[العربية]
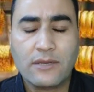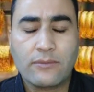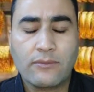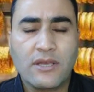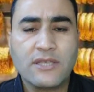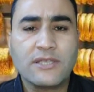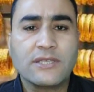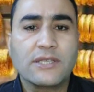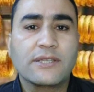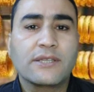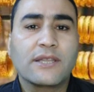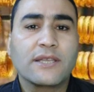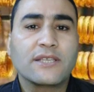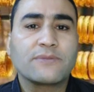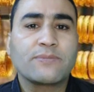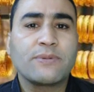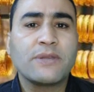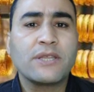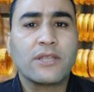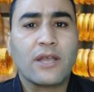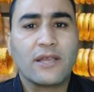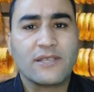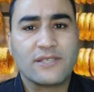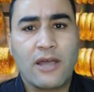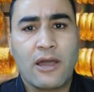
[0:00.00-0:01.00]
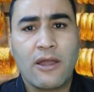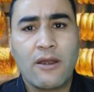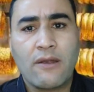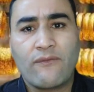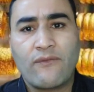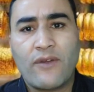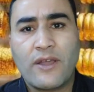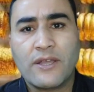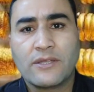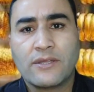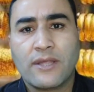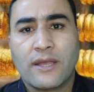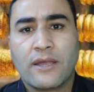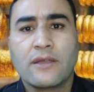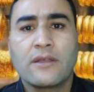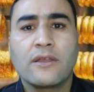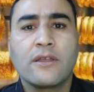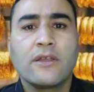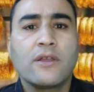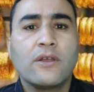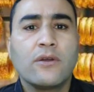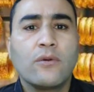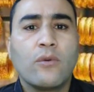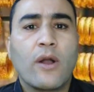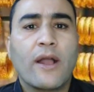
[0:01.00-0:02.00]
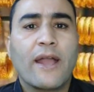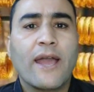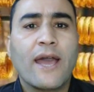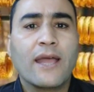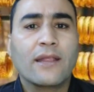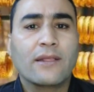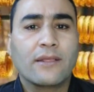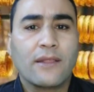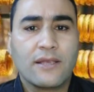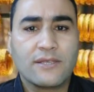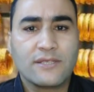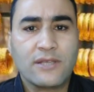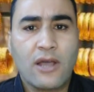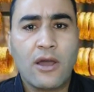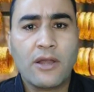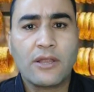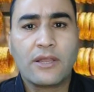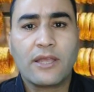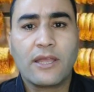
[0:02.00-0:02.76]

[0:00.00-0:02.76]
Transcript: المصري تثبيت اسعار الفايده وجاءت الاسعار